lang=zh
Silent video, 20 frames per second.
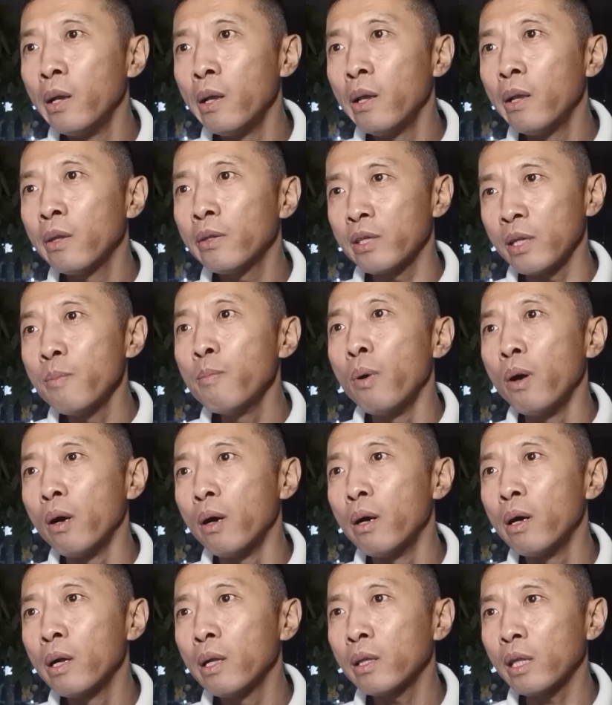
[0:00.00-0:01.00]
贼猛，
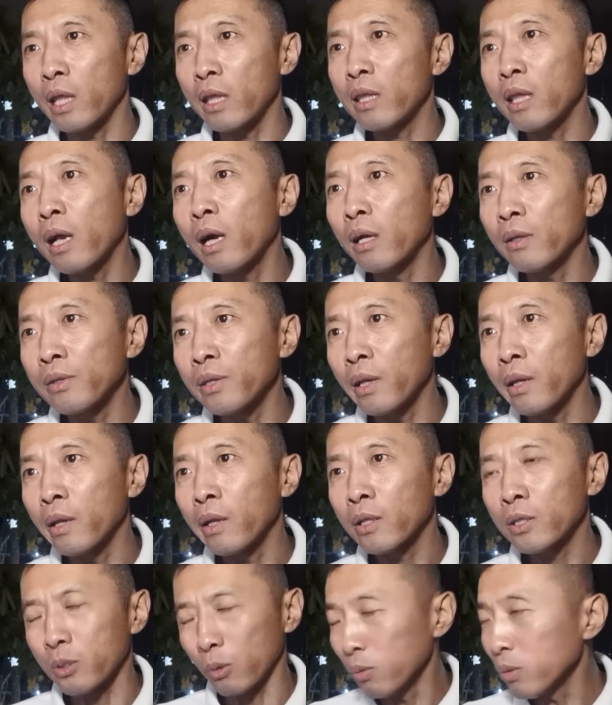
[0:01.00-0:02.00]
逮谁干谁，
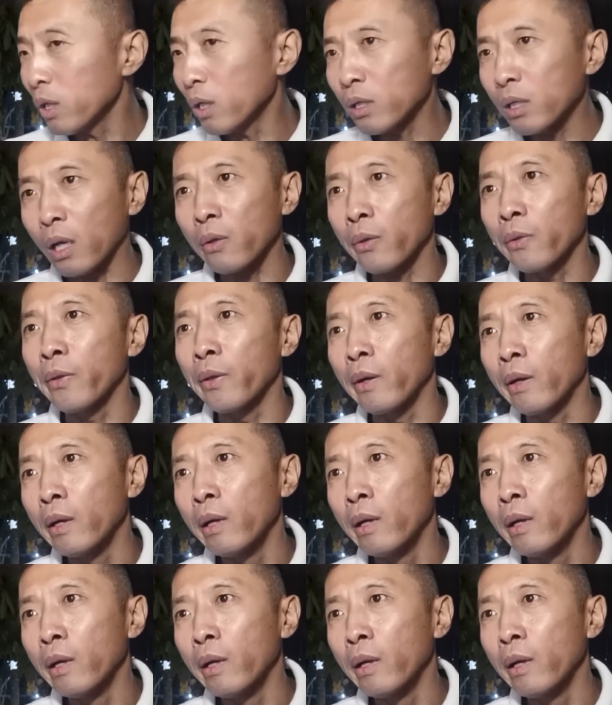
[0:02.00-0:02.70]
走哪儿打到哪儿。